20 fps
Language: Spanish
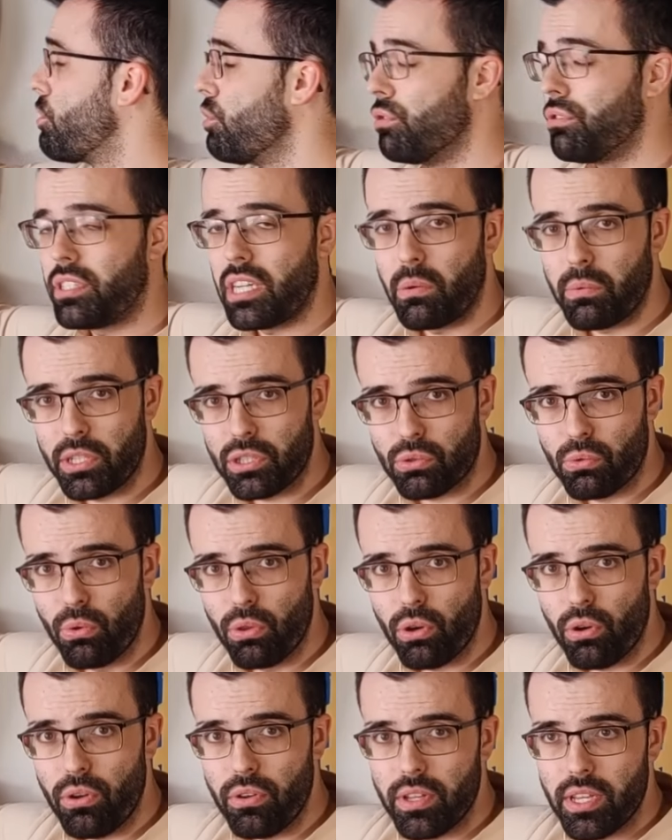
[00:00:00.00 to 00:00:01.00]
contra un
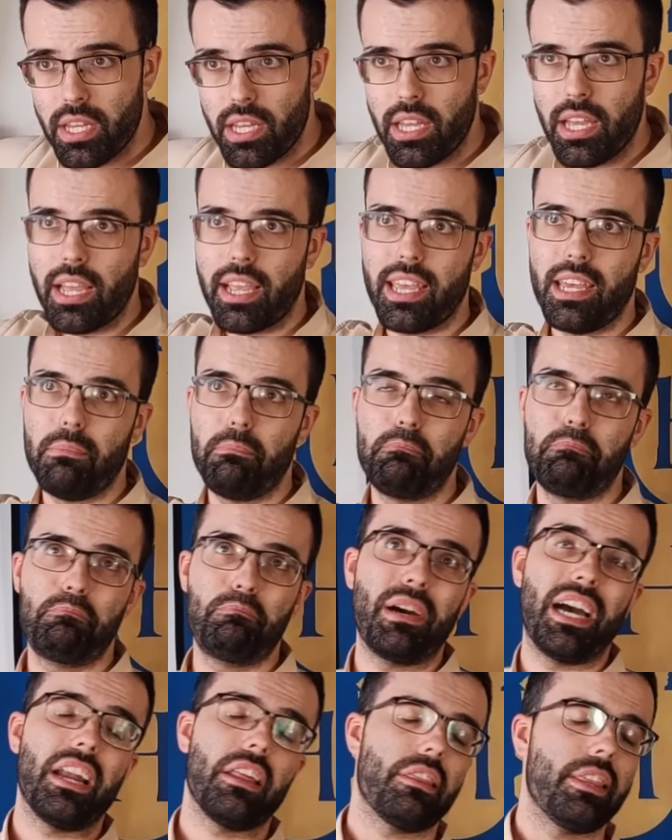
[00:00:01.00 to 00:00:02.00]
escudo que
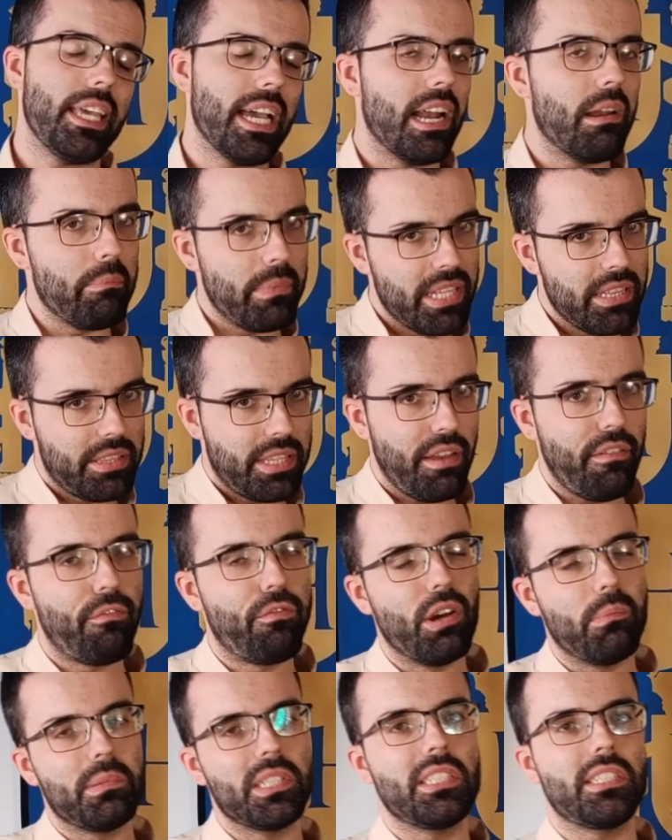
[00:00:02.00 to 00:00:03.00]
parcialmente
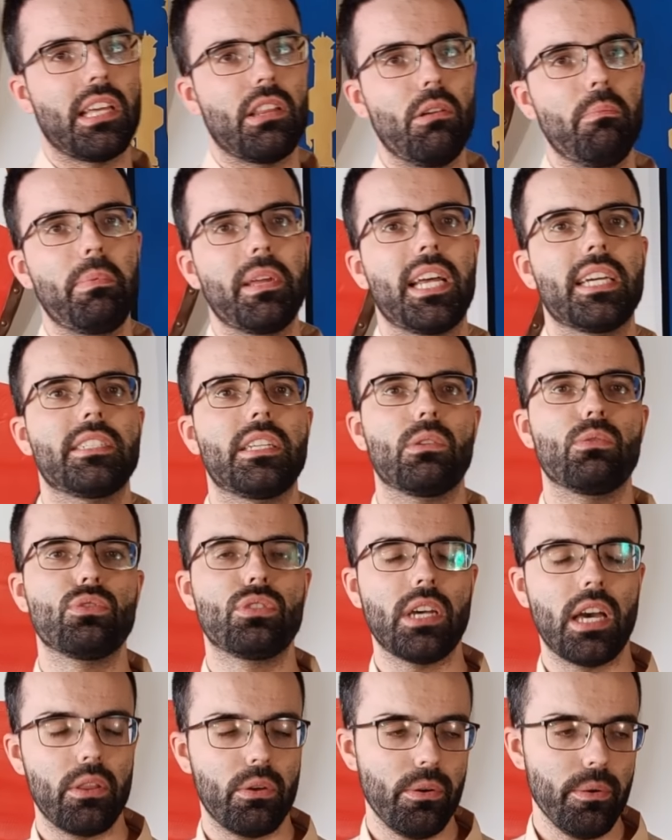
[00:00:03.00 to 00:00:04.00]
fue pensado para ser
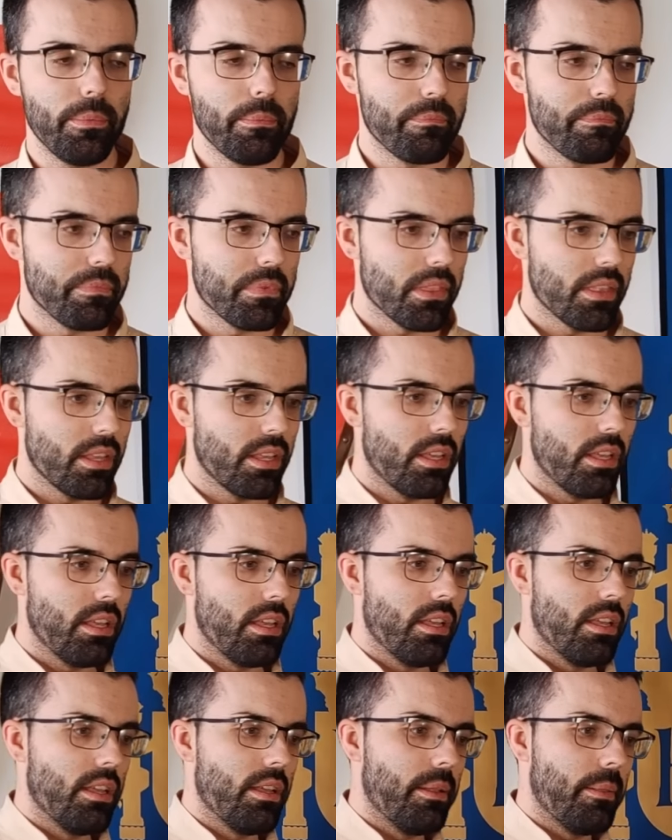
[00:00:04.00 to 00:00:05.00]
usado
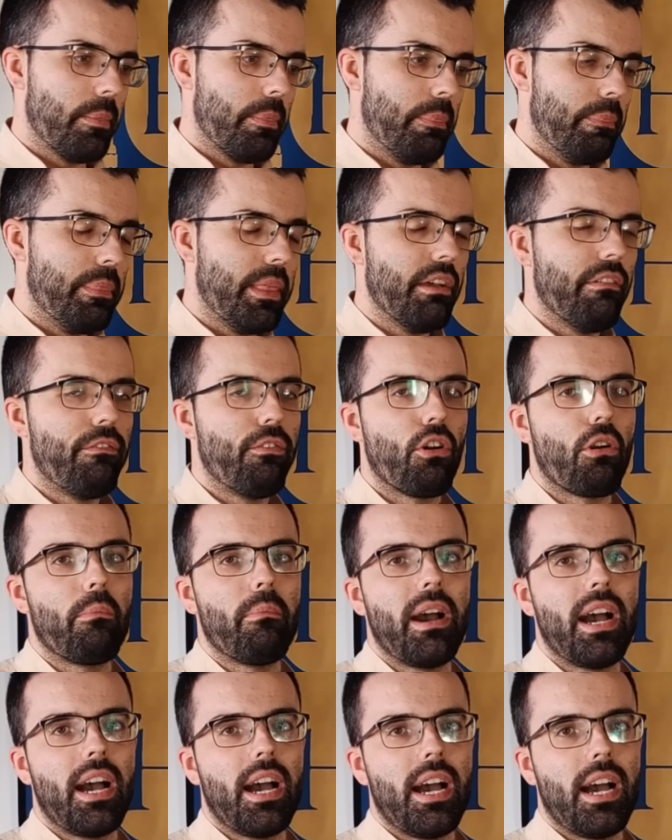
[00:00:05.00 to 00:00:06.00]
de
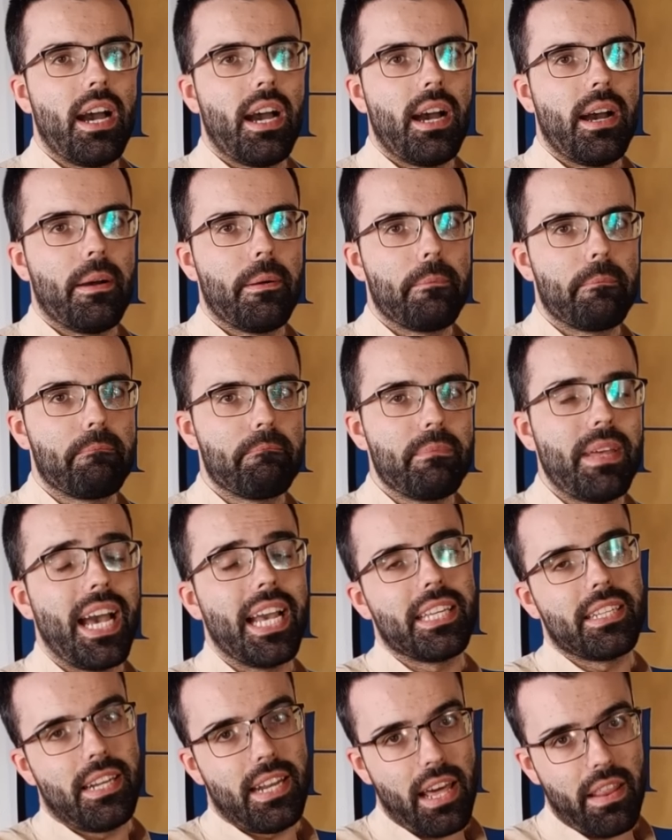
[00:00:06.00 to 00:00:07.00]
forma
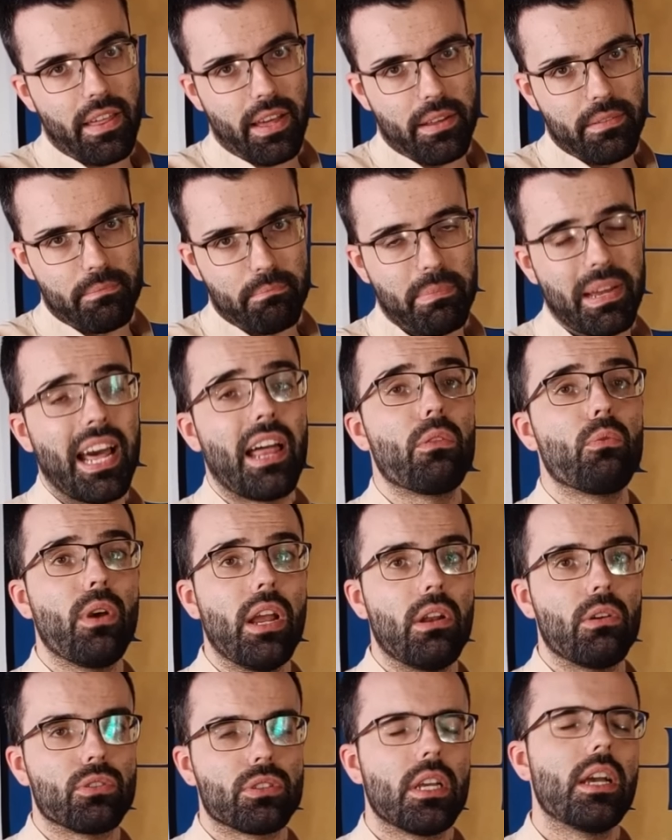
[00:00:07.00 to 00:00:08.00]
aislada, para
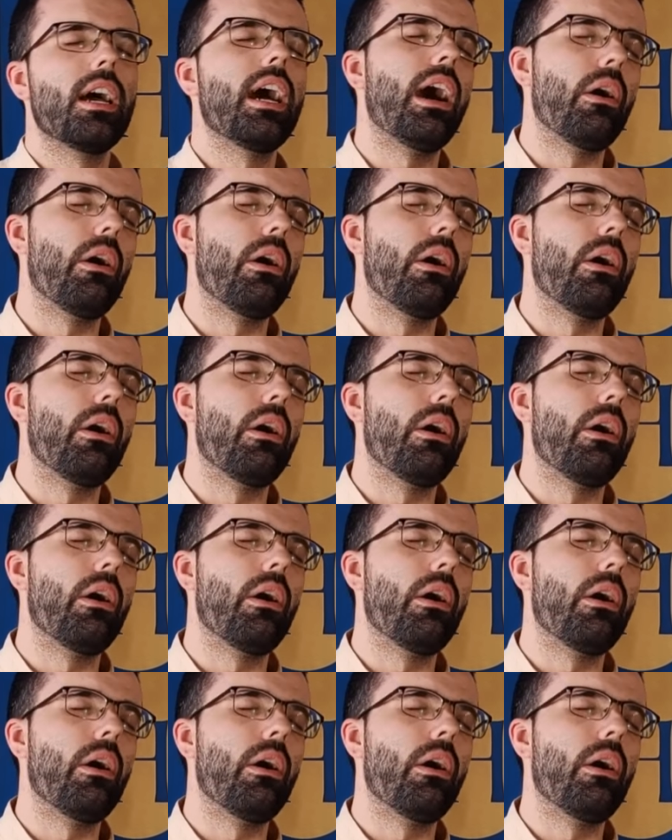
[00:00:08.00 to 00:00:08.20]
duelos.